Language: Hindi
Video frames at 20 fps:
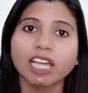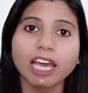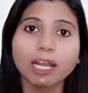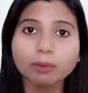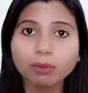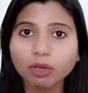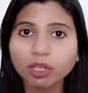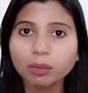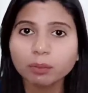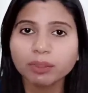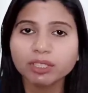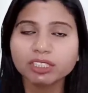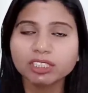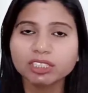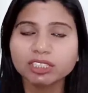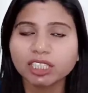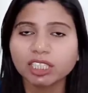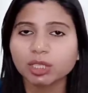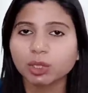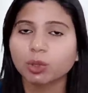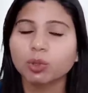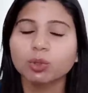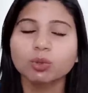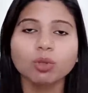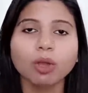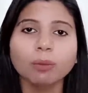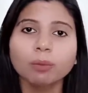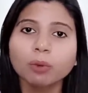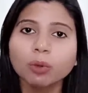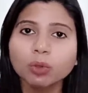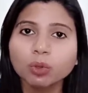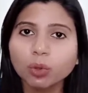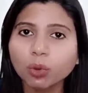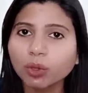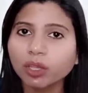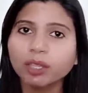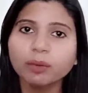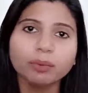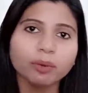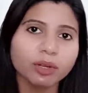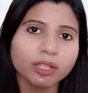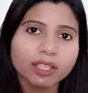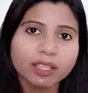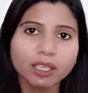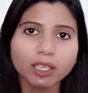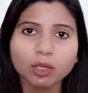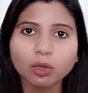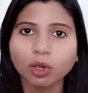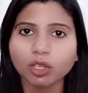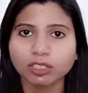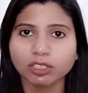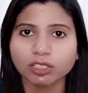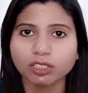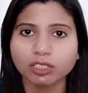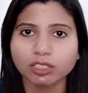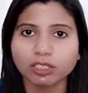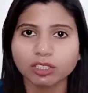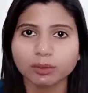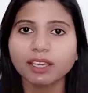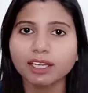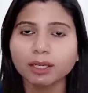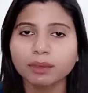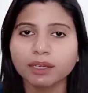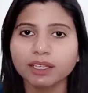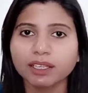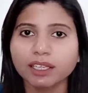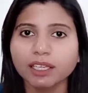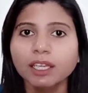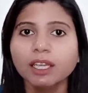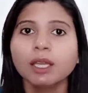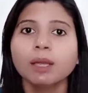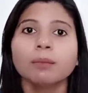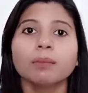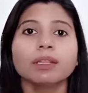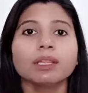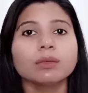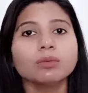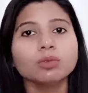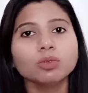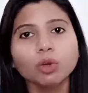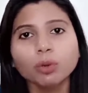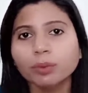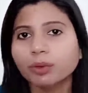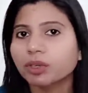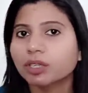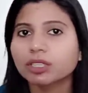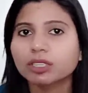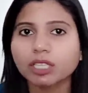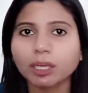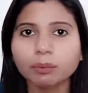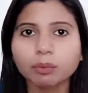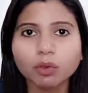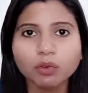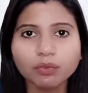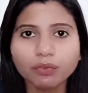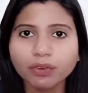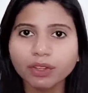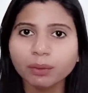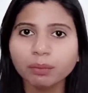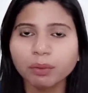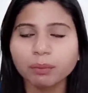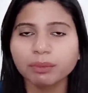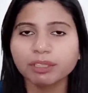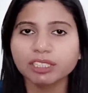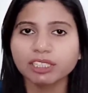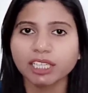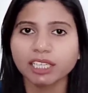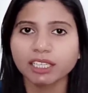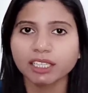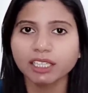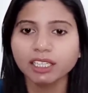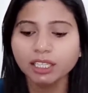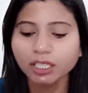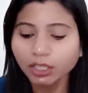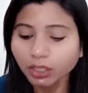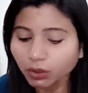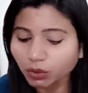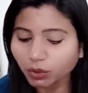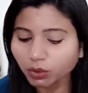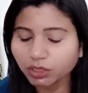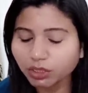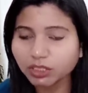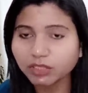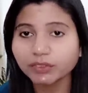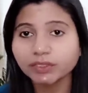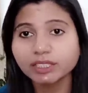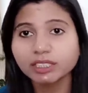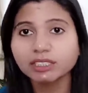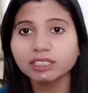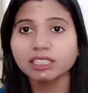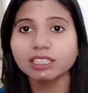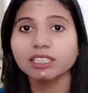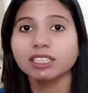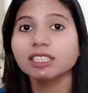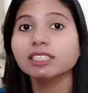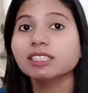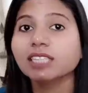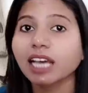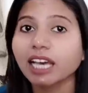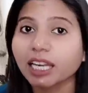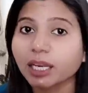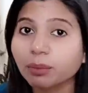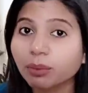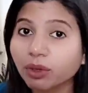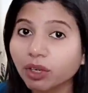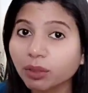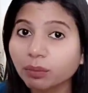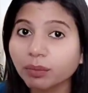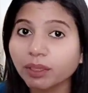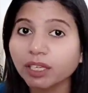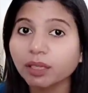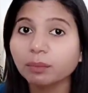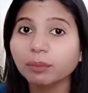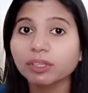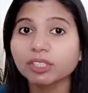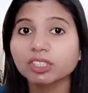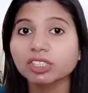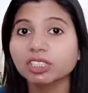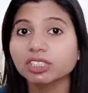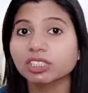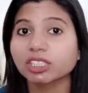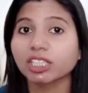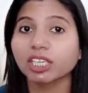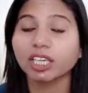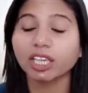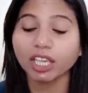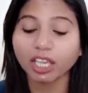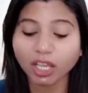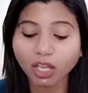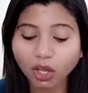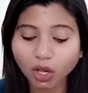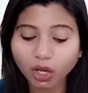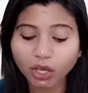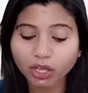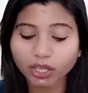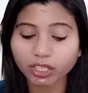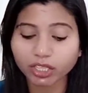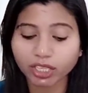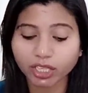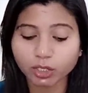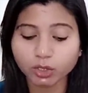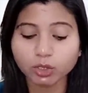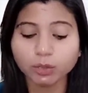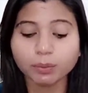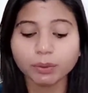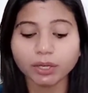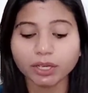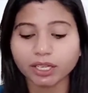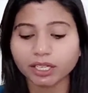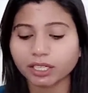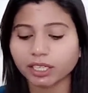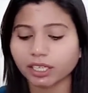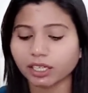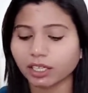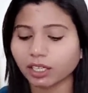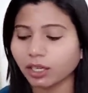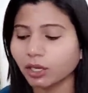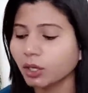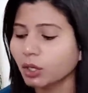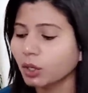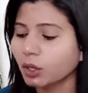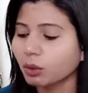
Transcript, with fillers: चार प्रोडक्ट परचेस करते हो तो आपको दो ही प्रोडक्ट की कॉस्ट पे करनी पड़ेगी मतलब दो प्रोडक्ट आपको फ्री में मिल जाएंगे तो इसी वजह से ये सारे प्रोडक्ट मैंने परचेस किए हैं और ये जो प्रोडक्ट है ना